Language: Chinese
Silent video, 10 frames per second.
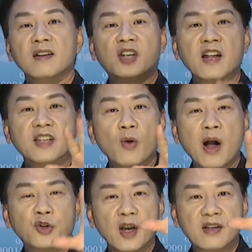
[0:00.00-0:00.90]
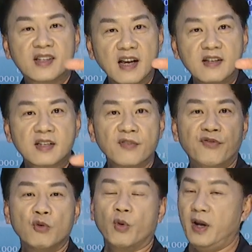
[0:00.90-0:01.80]
千真万确、真实
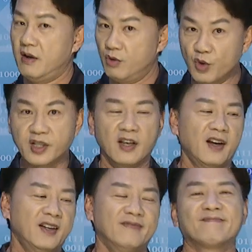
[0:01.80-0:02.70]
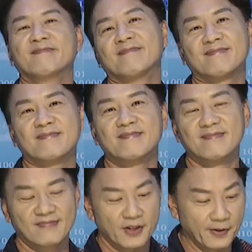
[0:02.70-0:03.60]
富贵，如此而已，
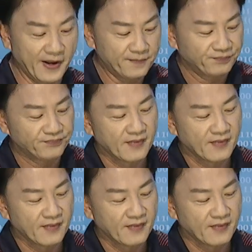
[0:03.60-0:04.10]
对不对？